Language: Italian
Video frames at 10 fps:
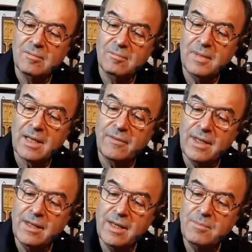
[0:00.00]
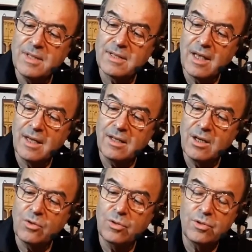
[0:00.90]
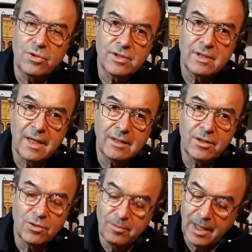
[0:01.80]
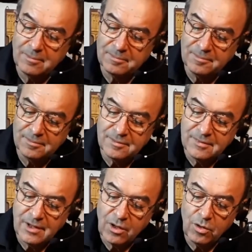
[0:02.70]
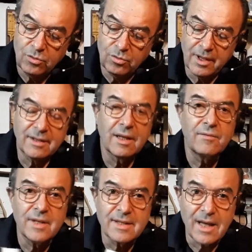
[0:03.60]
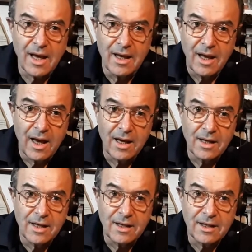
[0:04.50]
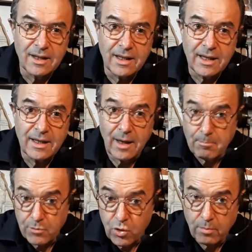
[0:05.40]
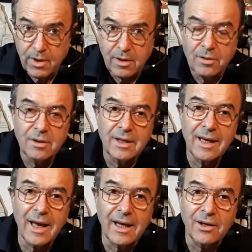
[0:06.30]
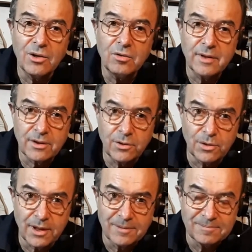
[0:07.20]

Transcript: Meraviglie, misteri e curiosità di Roma. Con una intervista al mio amico Carlo Verdone.